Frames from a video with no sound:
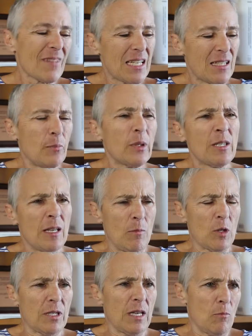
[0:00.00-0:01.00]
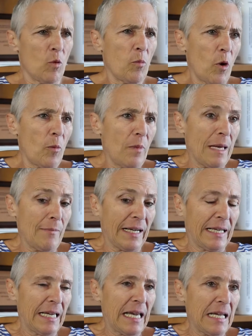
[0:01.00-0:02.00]
c'est pas tellement ça mon problème
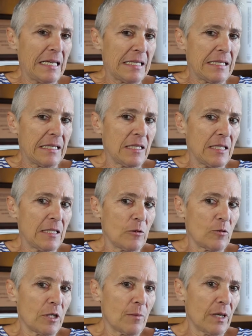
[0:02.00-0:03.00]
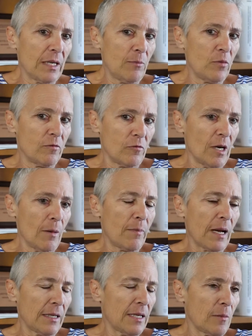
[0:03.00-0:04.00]
réel, c'est que j'aimerais pouvoir
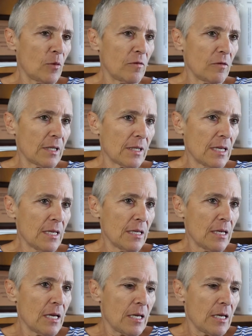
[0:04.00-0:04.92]
parler à mon voisin